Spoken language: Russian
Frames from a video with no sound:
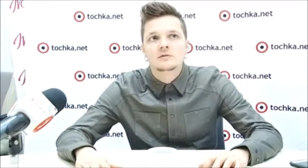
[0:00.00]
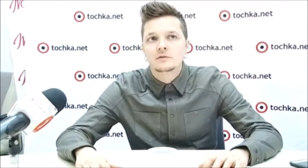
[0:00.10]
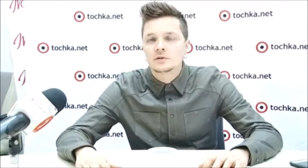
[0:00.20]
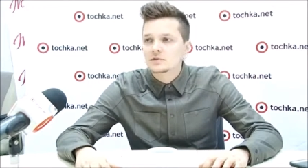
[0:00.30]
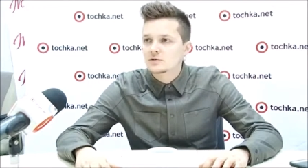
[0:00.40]

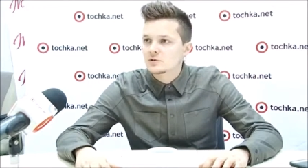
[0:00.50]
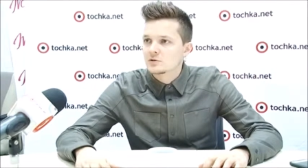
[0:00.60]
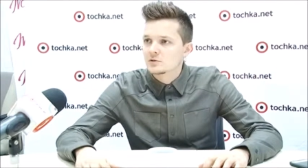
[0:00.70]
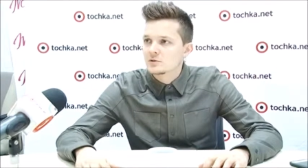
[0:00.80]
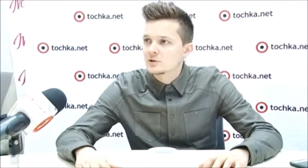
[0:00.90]
Вот.
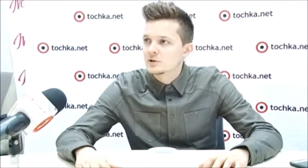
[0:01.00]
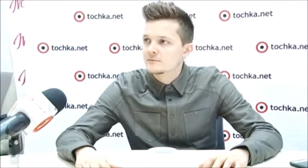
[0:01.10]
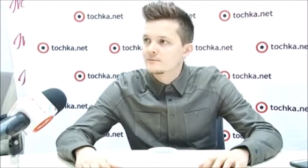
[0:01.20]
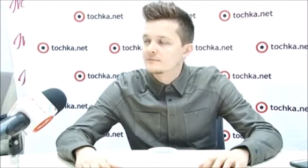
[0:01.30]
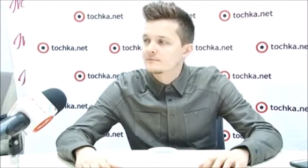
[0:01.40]
Э,
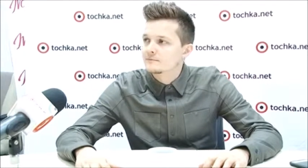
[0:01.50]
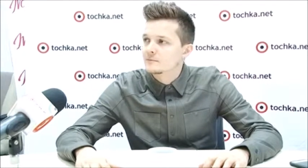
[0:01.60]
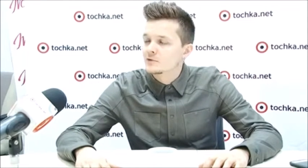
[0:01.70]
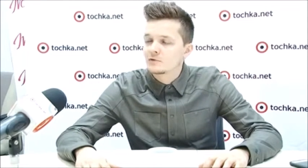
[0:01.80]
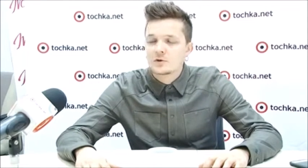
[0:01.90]

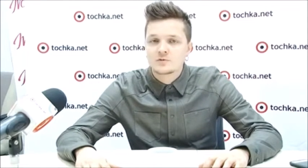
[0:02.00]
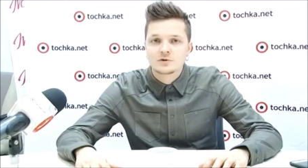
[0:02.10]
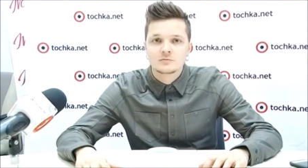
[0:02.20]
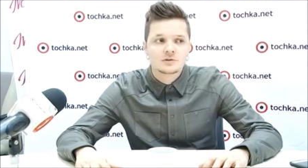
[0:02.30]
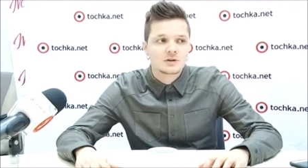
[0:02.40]
в
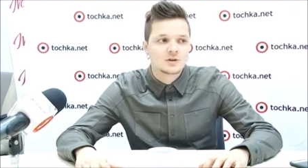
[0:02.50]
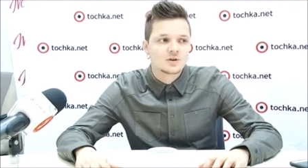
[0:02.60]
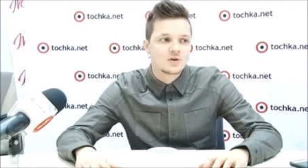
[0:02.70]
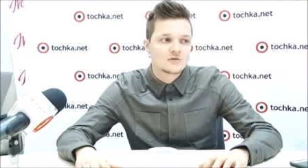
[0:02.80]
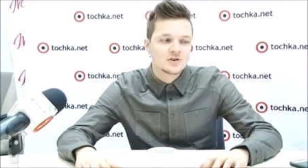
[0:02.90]
общем,
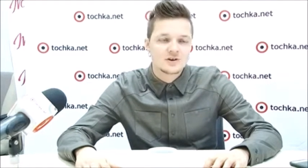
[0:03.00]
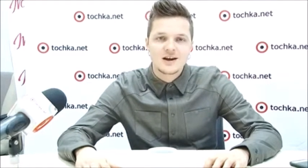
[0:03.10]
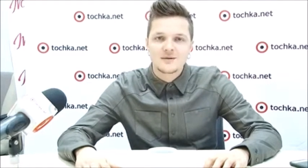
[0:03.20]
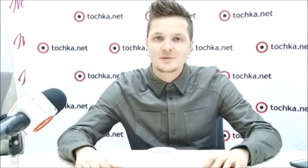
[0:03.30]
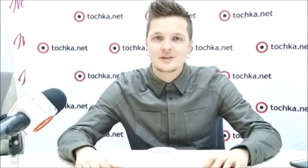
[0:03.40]
но
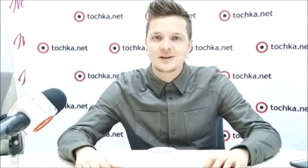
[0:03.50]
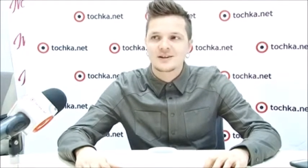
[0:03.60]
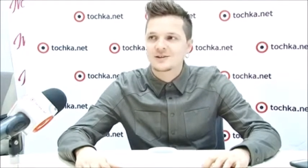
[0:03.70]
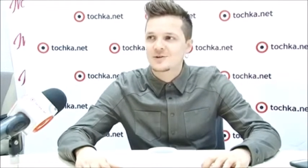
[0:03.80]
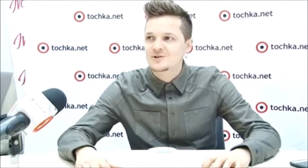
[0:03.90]
вчера я
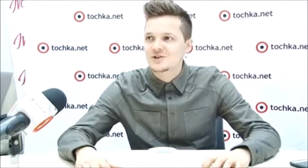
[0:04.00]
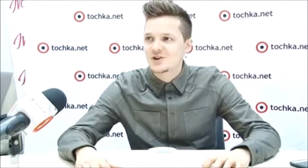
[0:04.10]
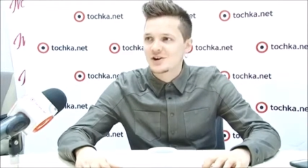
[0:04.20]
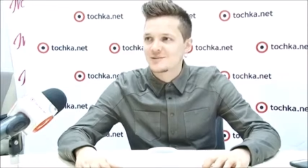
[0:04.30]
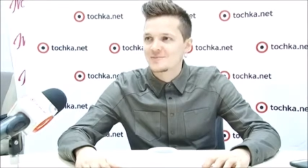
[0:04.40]
подарил
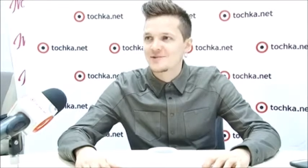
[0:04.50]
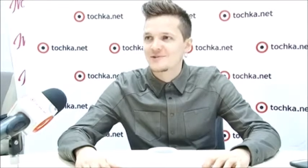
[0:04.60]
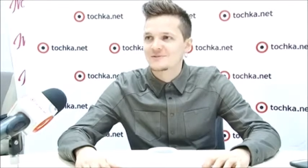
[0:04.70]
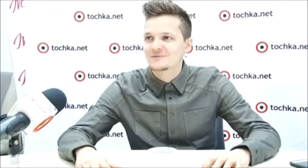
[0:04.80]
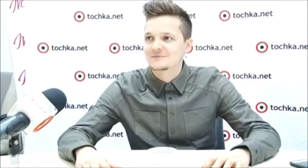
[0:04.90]
дочке рыбку.